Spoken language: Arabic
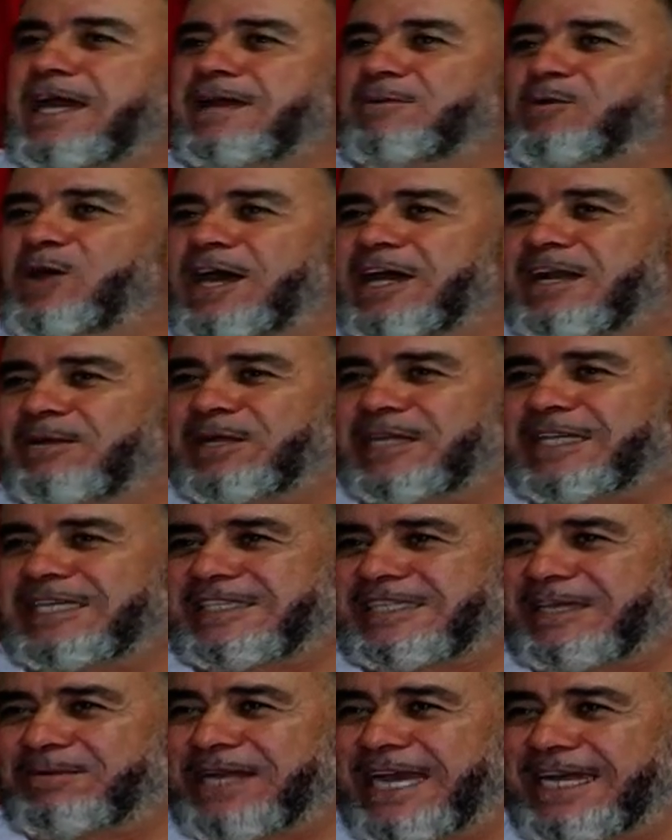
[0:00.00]
على محاربة
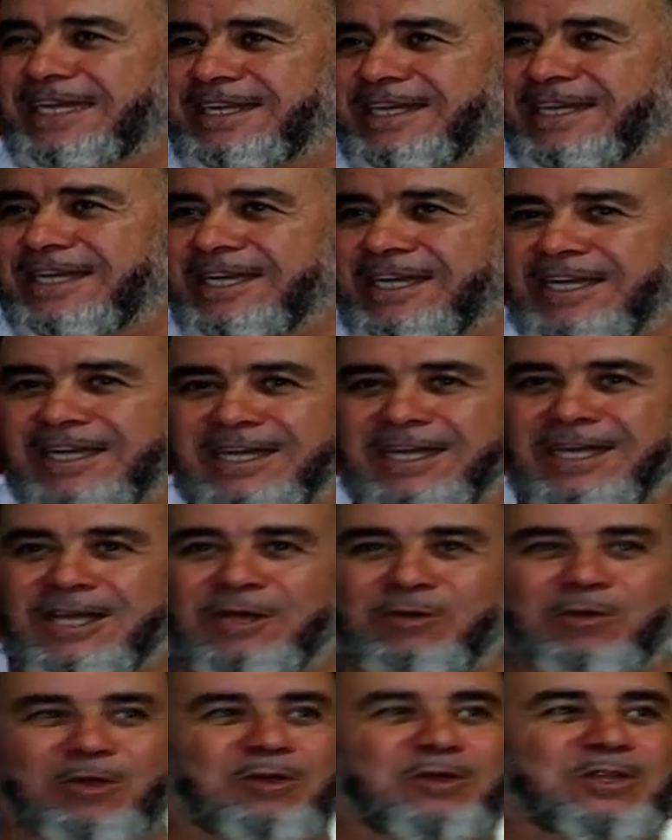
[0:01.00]
الاستبداد
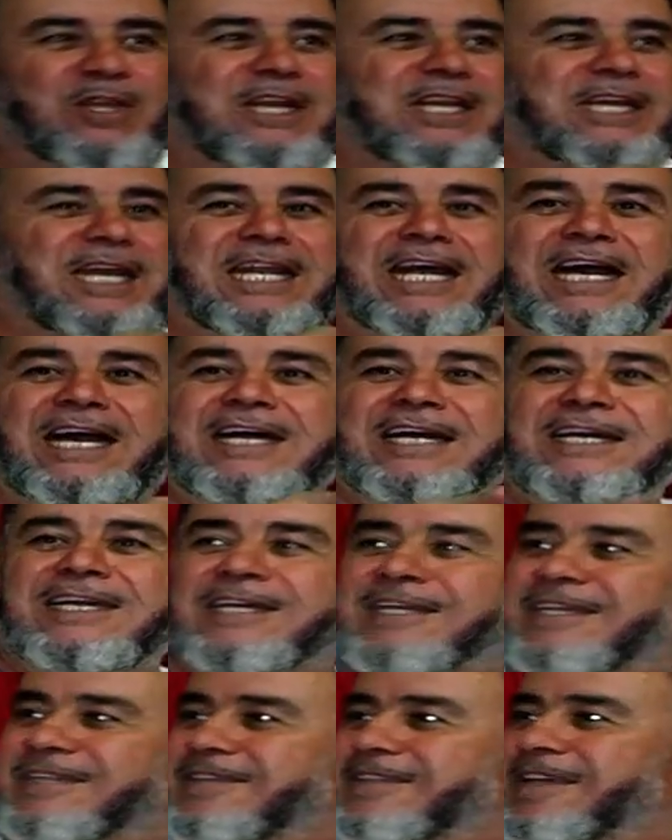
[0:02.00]
قول له يدير لك على
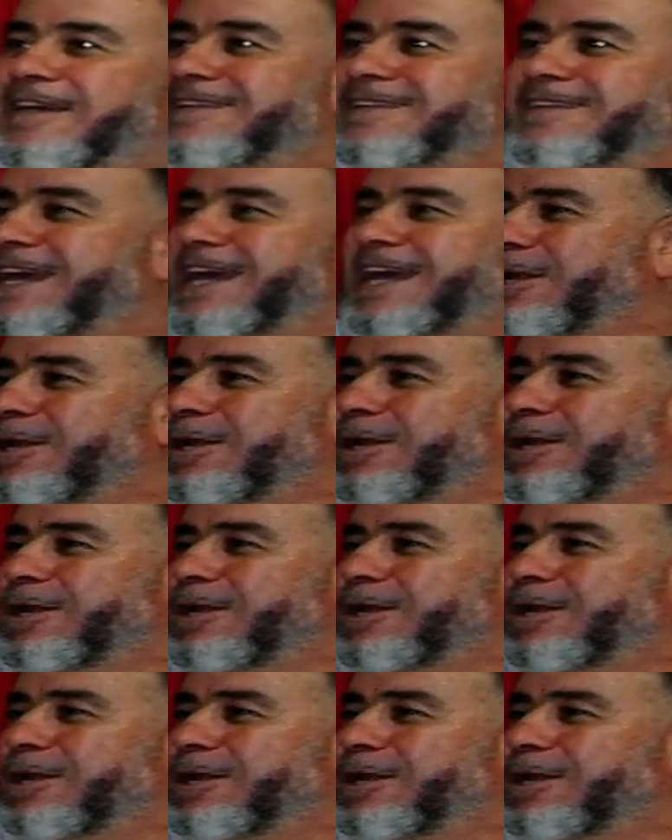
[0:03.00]
استرجاع
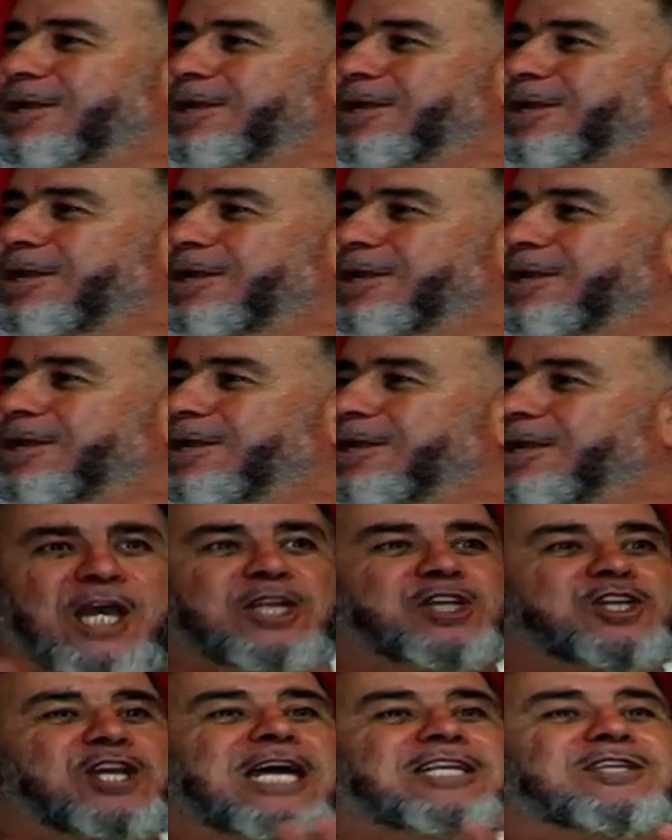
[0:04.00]
القدس والجهاد في سبيل الله
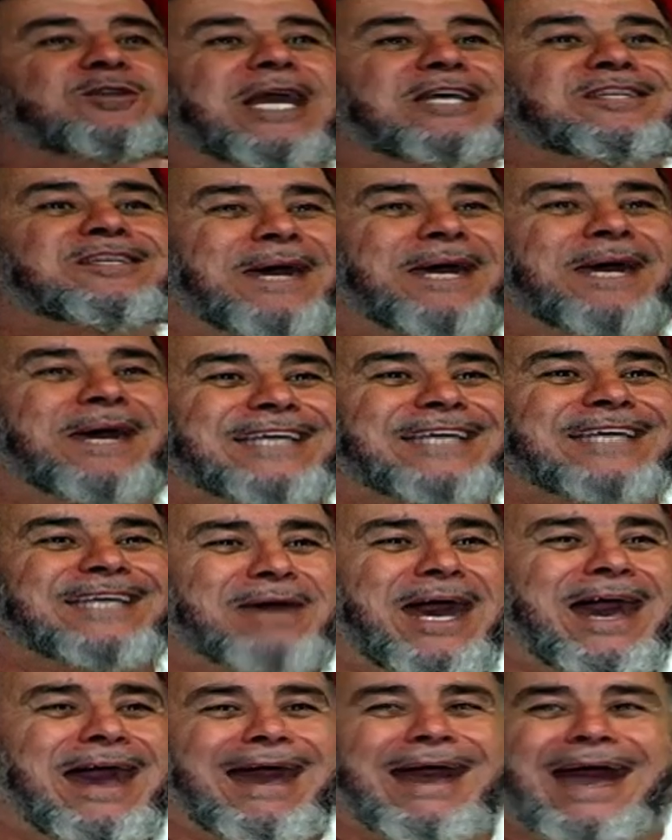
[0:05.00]
الجهاد أصبحت
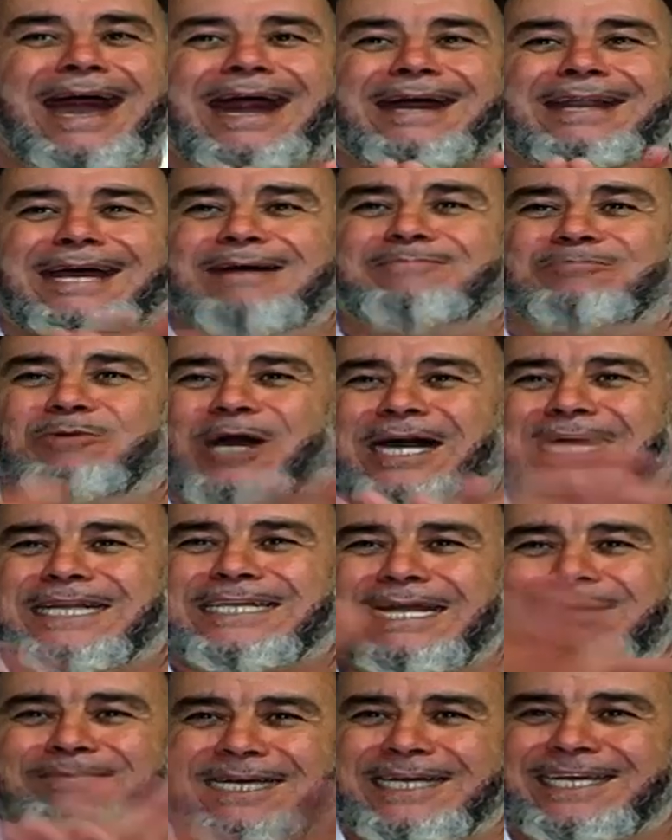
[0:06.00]
كلمة حرام
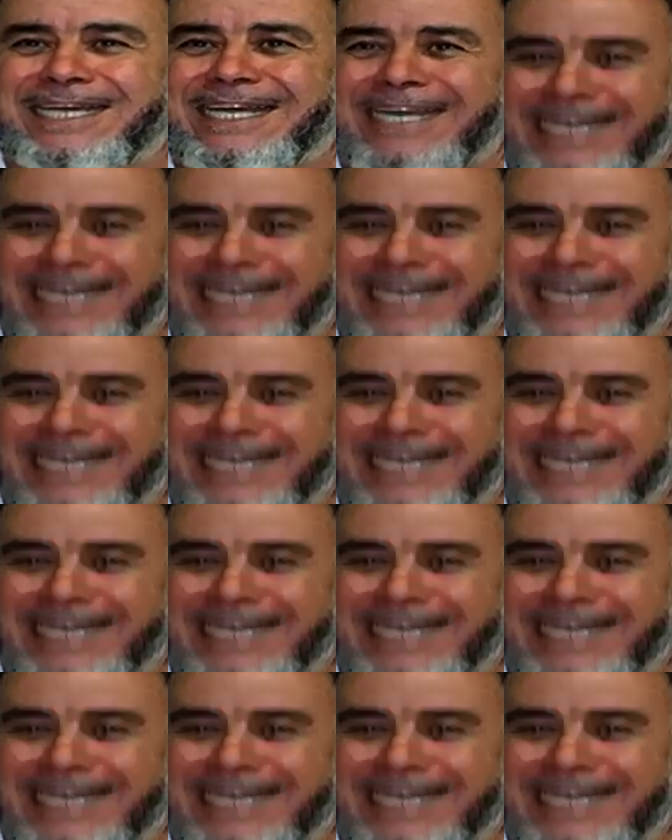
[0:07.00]
محرمة